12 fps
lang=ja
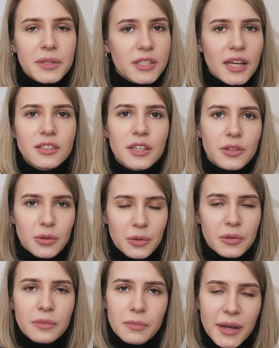
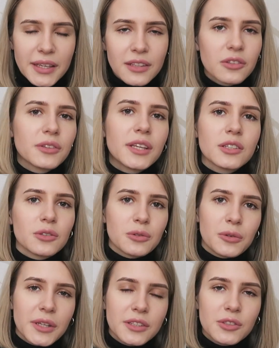チアクセント、まあ、イントネーションの
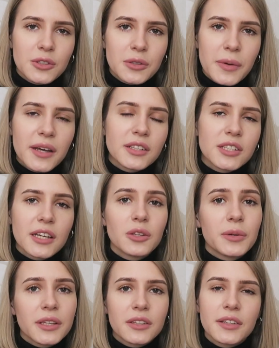練習は
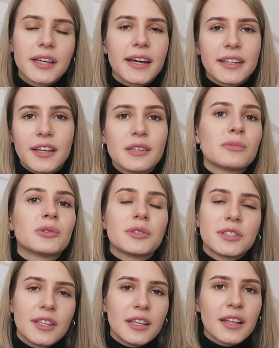シャドーイング以外何もし
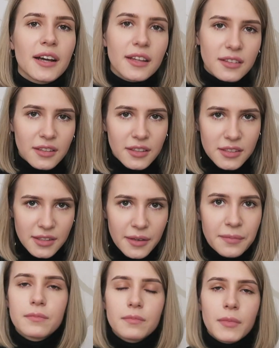ていなかったんですね、
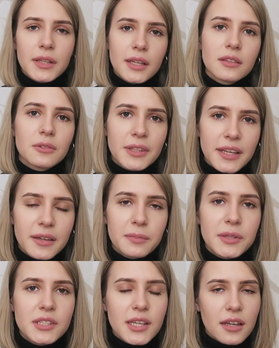まあ、なので
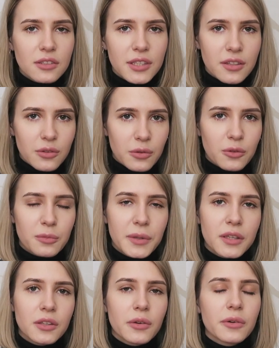ピッチアクセントの
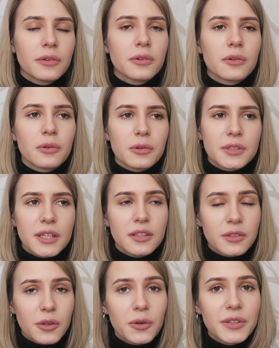勉強をこう積
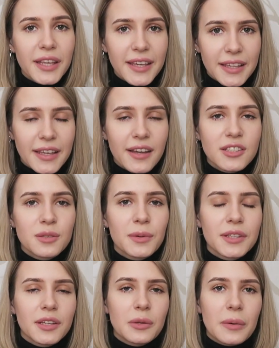極的に始め
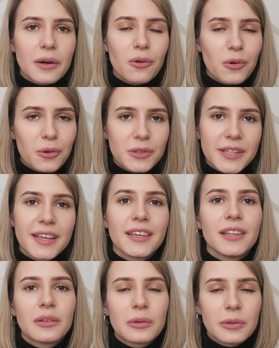たのはここ最
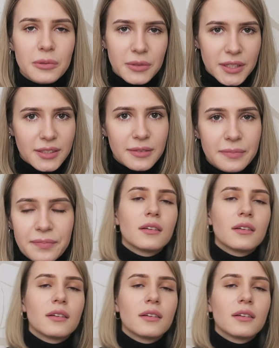近のことです、